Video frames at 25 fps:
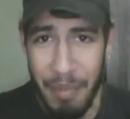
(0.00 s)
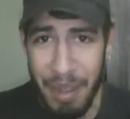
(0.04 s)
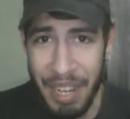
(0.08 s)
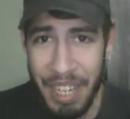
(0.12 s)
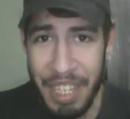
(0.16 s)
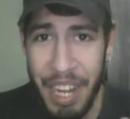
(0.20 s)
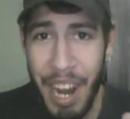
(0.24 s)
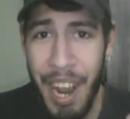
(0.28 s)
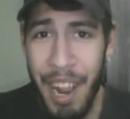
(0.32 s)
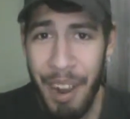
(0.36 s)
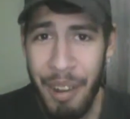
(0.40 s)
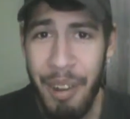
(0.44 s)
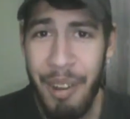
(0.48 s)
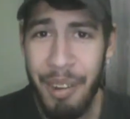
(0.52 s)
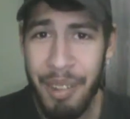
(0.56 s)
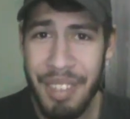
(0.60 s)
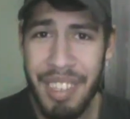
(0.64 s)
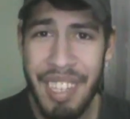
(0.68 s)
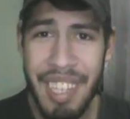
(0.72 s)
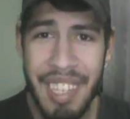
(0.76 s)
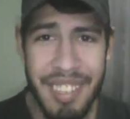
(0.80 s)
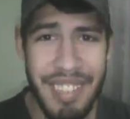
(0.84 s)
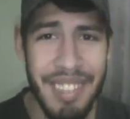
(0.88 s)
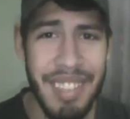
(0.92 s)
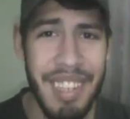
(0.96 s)
realmente
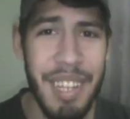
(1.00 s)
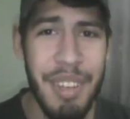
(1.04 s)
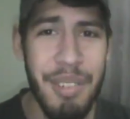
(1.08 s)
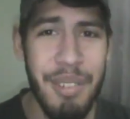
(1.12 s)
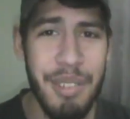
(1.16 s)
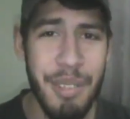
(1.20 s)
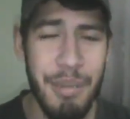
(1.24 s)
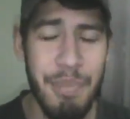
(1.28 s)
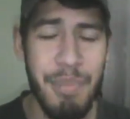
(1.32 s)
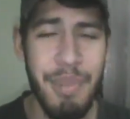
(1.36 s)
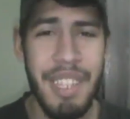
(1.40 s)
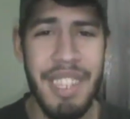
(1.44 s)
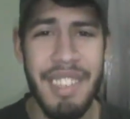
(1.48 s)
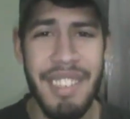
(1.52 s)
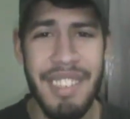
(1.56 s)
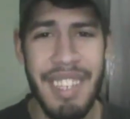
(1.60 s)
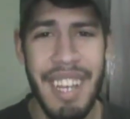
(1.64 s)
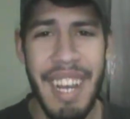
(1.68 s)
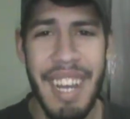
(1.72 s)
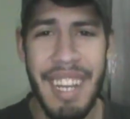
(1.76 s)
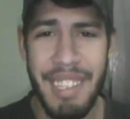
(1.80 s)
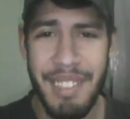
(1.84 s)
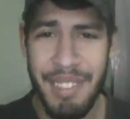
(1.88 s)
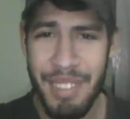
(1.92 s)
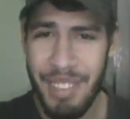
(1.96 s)
aconteceu. Os
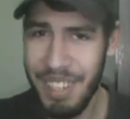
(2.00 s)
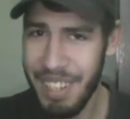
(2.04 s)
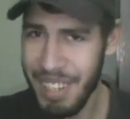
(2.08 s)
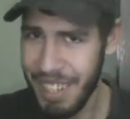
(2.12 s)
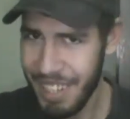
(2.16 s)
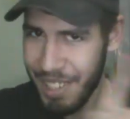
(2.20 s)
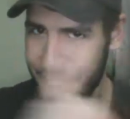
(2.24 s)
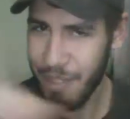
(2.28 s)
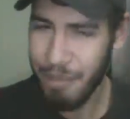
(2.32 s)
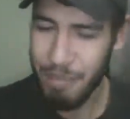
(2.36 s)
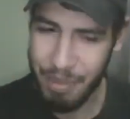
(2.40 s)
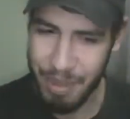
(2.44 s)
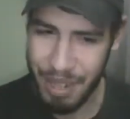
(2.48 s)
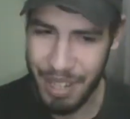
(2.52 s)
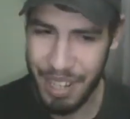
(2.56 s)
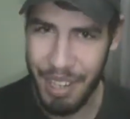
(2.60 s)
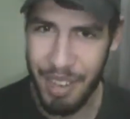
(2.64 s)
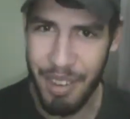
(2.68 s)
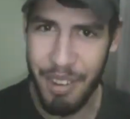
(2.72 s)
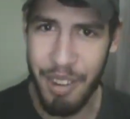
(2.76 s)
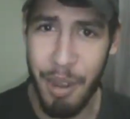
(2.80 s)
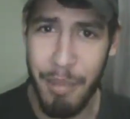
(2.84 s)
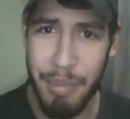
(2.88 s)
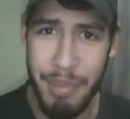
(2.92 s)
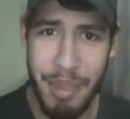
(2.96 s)
policiais olhando pro
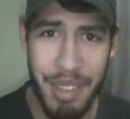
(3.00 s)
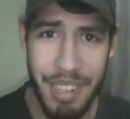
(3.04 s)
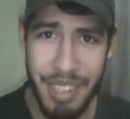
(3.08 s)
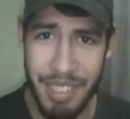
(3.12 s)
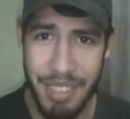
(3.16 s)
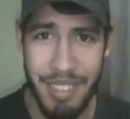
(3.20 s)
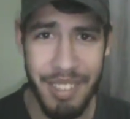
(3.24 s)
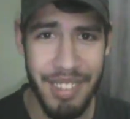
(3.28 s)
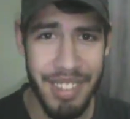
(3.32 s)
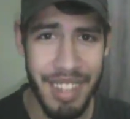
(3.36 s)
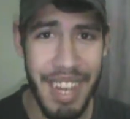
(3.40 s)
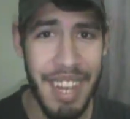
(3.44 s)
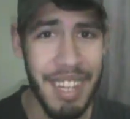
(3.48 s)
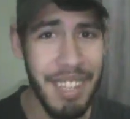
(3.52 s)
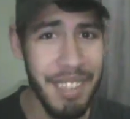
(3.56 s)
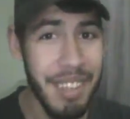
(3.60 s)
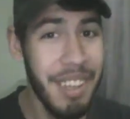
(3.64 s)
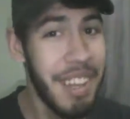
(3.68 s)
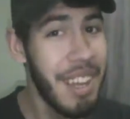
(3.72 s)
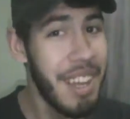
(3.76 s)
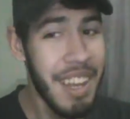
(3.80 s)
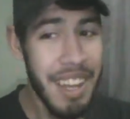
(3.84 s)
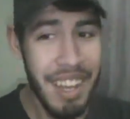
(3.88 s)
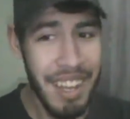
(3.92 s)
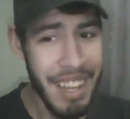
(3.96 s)
helicóptero
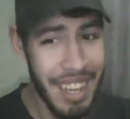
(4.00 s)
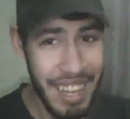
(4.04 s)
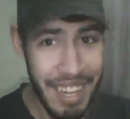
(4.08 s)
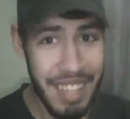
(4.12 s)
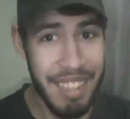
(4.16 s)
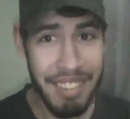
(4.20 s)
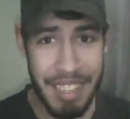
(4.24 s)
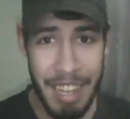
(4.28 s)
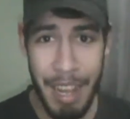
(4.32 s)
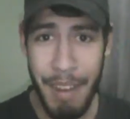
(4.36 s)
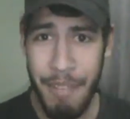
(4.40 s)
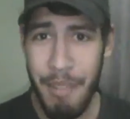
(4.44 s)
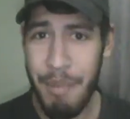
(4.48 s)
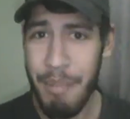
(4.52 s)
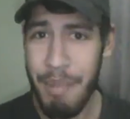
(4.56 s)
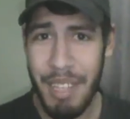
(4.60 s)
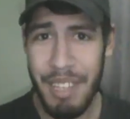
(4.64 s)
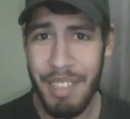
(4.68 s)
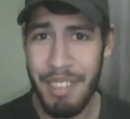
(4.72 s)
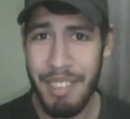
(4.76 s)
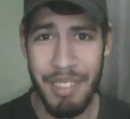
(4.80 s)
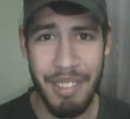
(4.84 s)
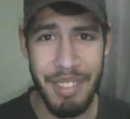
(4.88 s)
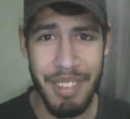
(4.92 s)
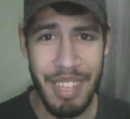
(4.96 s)
assustado, eles estavam
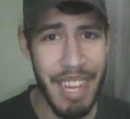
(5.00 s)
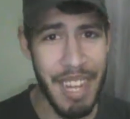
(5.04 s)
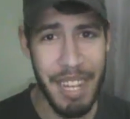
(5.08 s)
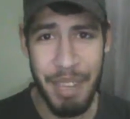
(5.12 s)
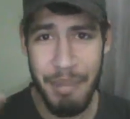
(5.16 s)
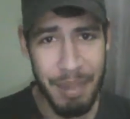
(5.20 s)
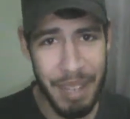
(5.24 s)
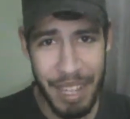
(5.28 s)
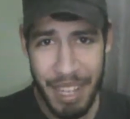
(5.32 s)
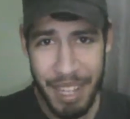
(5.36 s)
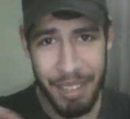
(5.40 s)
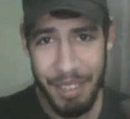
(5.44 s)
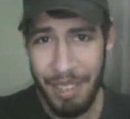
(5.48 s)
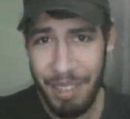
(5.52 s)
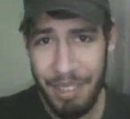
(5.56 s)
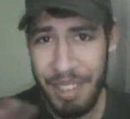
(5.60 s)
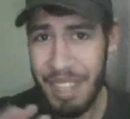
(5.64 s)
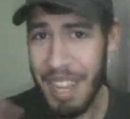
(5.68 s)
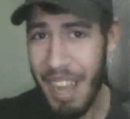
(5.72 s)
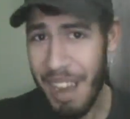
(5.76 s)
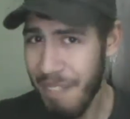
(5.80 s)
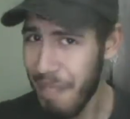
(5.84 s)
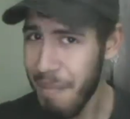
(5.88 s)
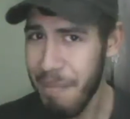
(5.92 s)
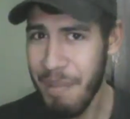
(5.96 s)
mesmo assustados porque aquilo não
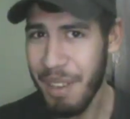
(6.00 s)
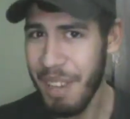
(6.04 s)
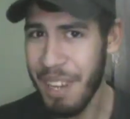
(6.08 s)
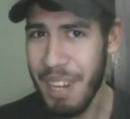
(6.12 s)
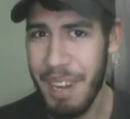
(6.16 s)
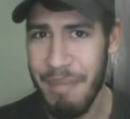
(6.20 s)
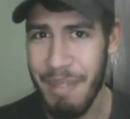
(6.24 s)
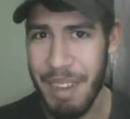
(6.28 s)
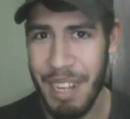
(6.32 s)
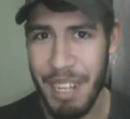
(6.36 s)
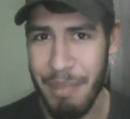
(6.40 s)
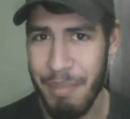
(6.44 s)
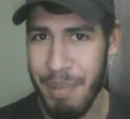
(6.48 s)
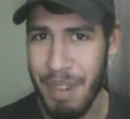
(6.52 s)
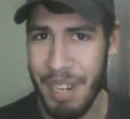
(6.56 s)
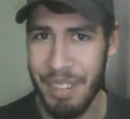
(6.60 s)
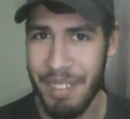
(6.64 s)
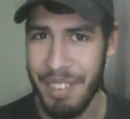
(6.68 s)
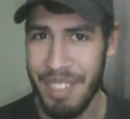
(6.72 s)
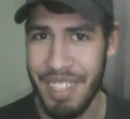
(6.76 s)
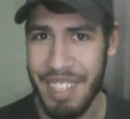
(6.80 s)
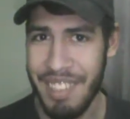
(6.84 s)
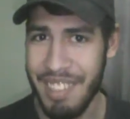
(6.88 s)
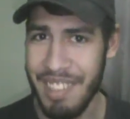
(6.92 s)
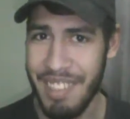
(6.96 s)
estava programado para
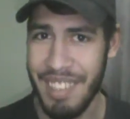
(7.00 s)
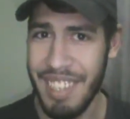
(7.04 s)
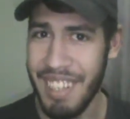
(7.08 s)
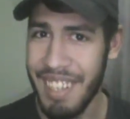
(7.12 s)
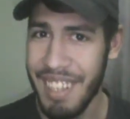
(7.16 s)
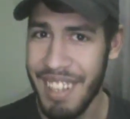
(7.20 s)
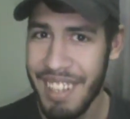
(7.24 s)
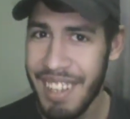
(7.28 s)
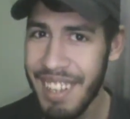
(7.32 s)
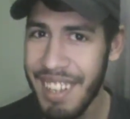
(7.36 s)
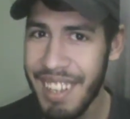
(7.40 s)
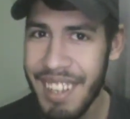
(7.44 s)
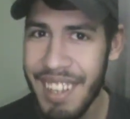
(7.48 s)
acontecer.